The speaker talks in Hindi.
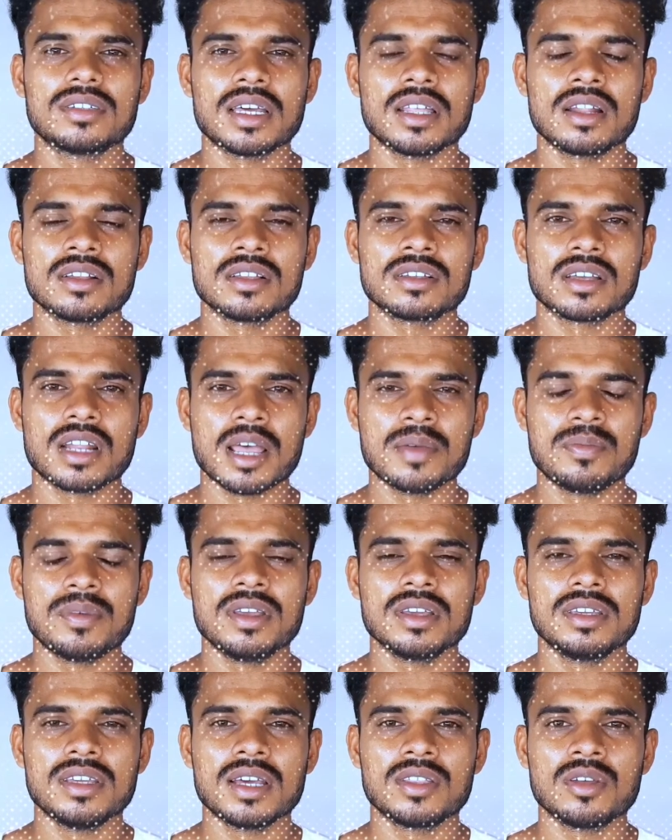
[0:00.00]
चैनल सब्सक्राइब नहीं
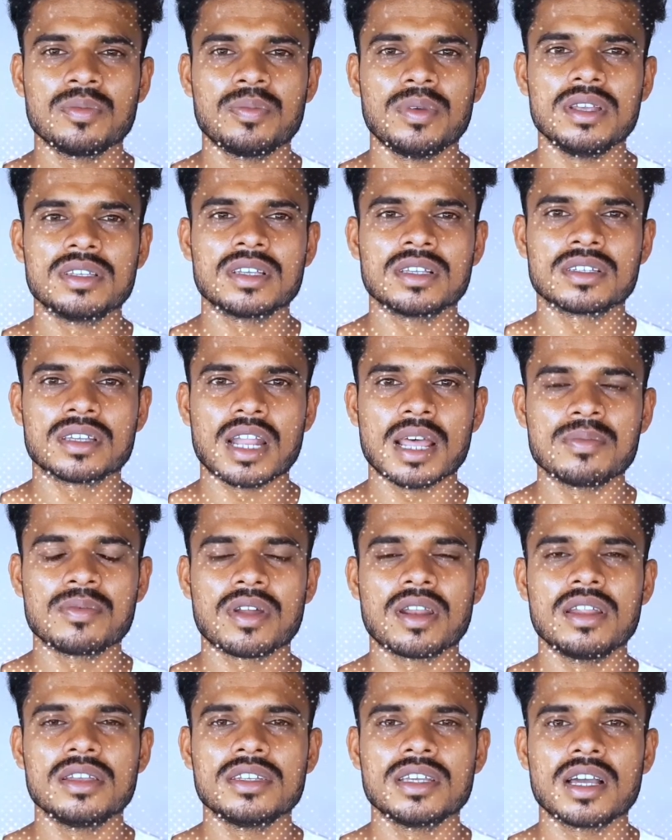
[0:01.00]
किया तो प्लीज़ सब्सक्राइब कर
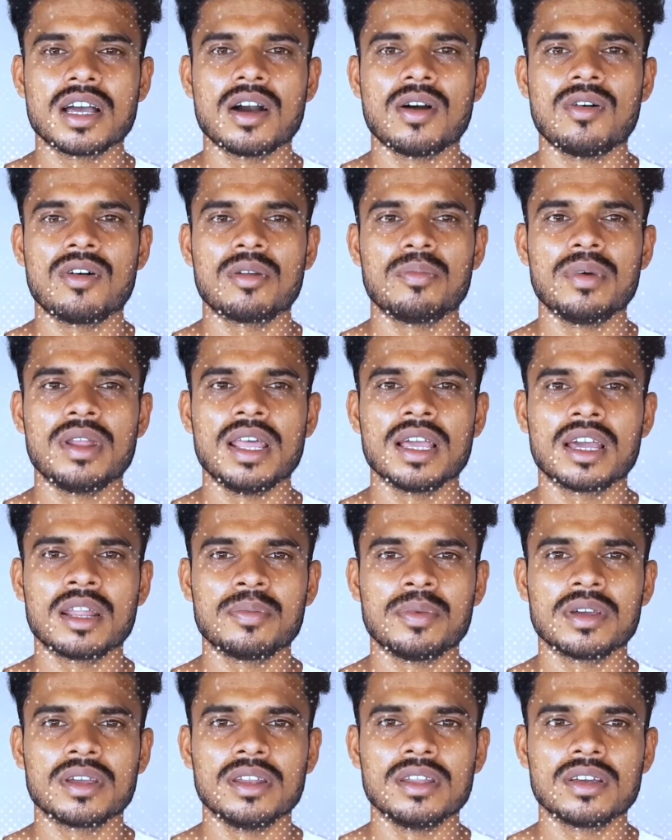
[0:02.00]
लीजिएगा और बेल आइकन
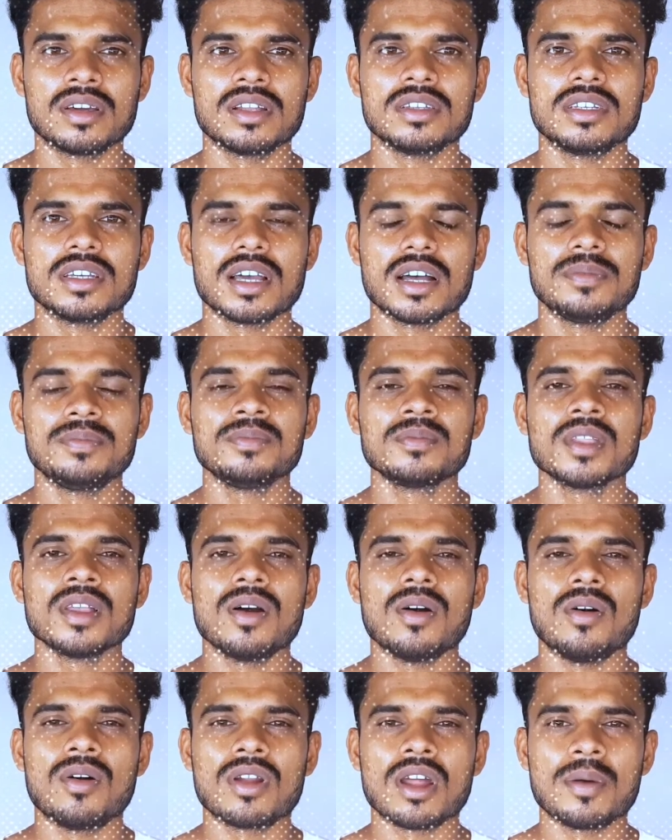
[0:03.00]
पर क्लिक कर लीजिएगा
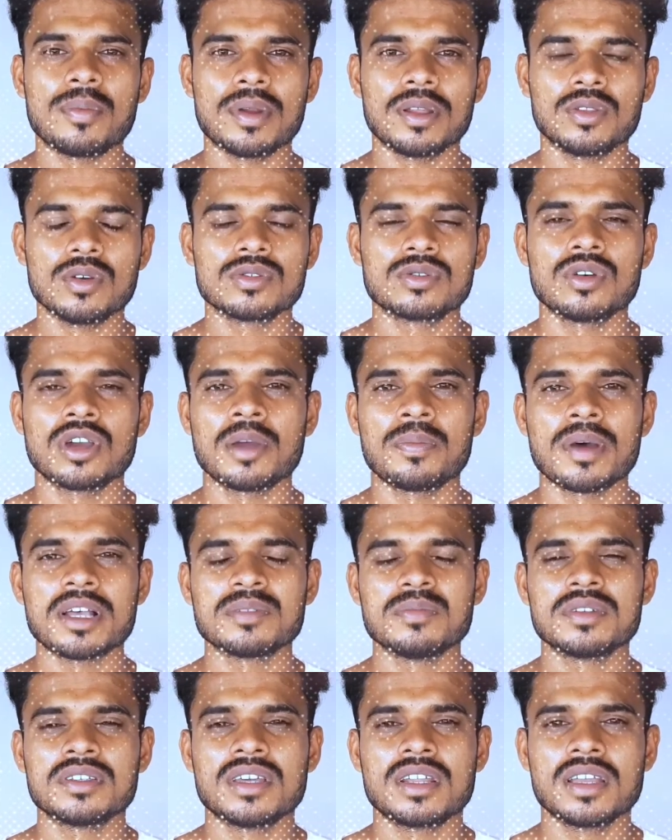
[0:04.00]
और अपने दोस्तों के पास
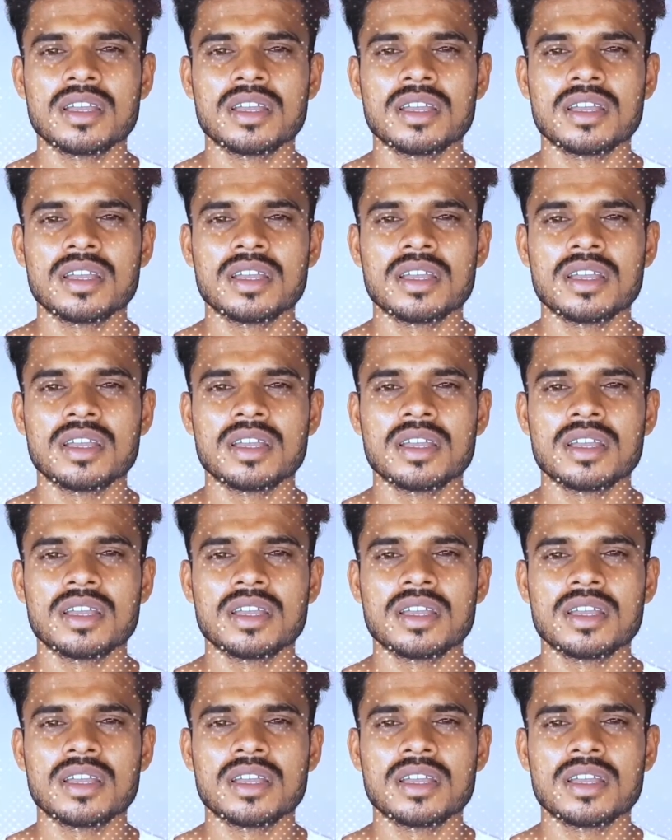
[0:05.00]
भी शेयर